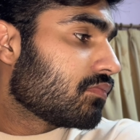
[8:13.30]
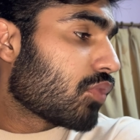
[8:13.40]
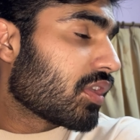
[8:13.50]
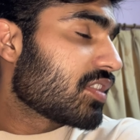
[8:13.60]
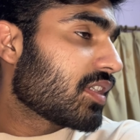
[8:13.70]

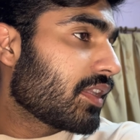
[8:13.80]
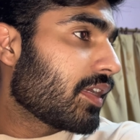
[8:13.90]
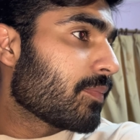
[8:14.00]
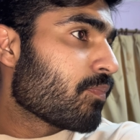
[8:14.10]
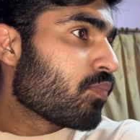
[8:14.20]
बहुत अच्छा आता
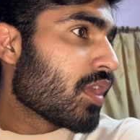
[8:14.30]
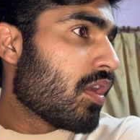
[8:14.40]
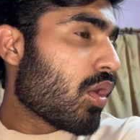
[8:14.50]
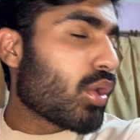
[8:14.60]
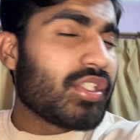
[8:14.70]

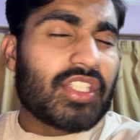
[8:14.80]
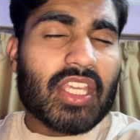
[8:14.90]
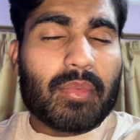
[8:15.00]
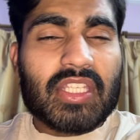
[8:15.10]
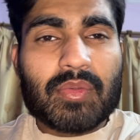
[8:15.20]
है और इसी
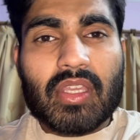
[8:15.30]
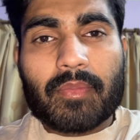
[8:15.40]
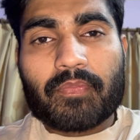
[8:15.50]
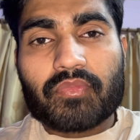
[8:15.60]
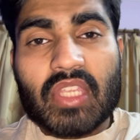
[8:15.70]
के बीच
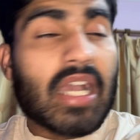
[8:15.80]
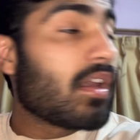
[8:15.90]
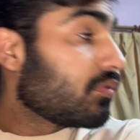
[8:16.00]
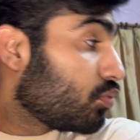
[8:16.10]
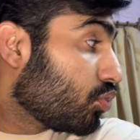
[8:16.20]
में
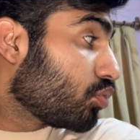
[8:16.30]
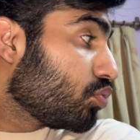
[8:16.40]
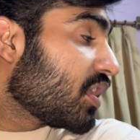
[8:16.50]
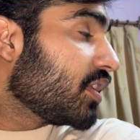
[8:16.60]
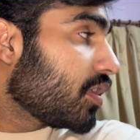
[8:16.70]
हाँ जो
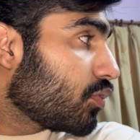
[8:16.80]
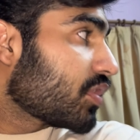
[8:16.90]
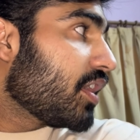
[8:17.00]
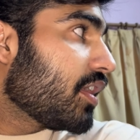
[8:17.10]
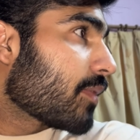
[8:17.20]
तू जानती है वो
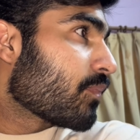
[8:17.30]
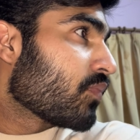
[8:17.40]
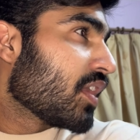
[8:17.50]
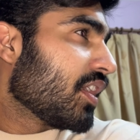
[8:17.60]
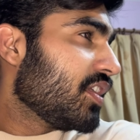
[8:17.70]
सही है
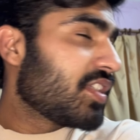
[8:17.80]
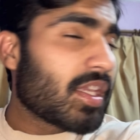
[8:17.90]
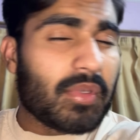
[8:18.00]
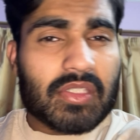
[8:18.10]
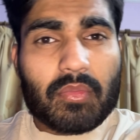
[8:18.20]
इसी
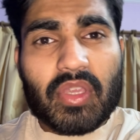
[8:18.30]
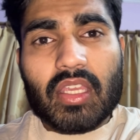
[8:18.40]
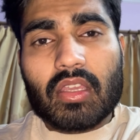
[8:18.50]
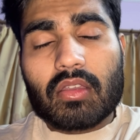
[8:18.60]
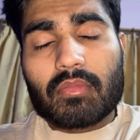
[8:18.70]
के बीच में
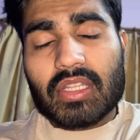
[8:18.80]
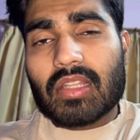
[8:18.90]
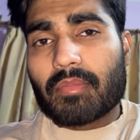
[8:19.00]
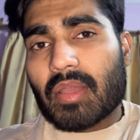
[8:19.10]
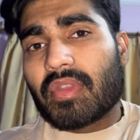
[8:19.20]
मैं
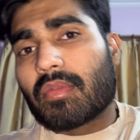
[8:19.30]
मतलब मैं मेरी